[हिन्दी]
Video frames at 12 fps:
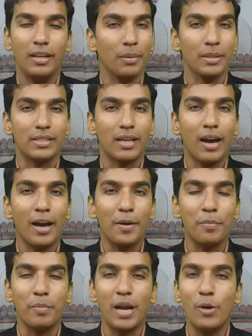नमस्कार
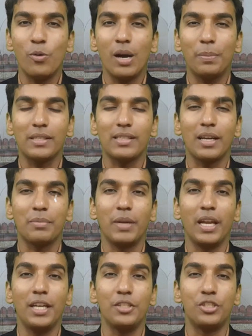मैं हूं आपके साथ
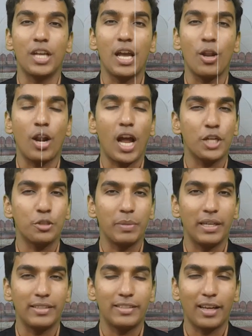मेहर जैन और आज
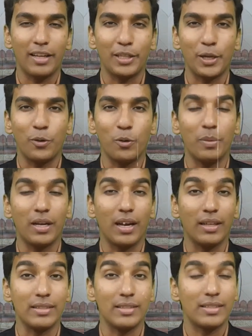मेरे साथ है उमर
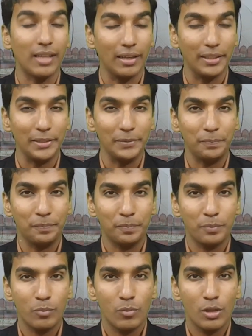अंसारी
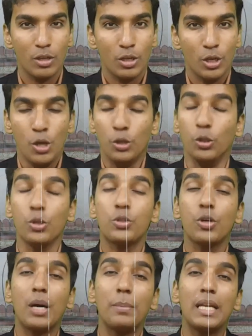
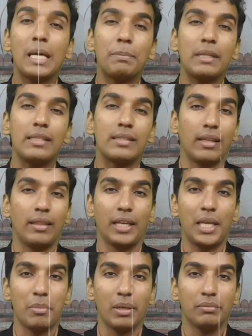दोस्तों हमने अपने
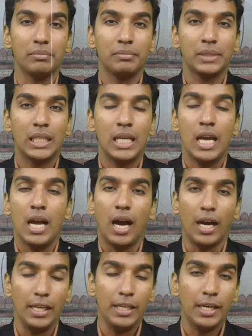जिंदगी में
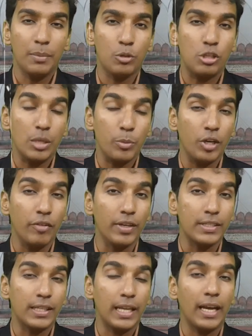अलीगढ़ मुस्लिम
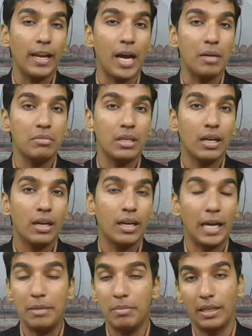यूनिवर्सिटी का नाम
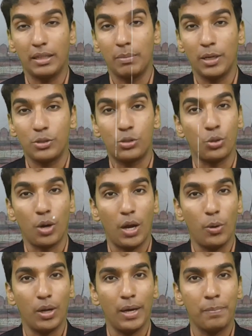कई मरतबा सुना
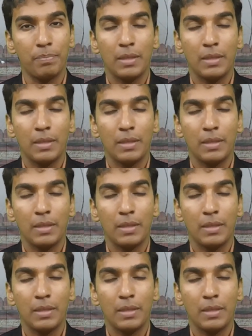होगा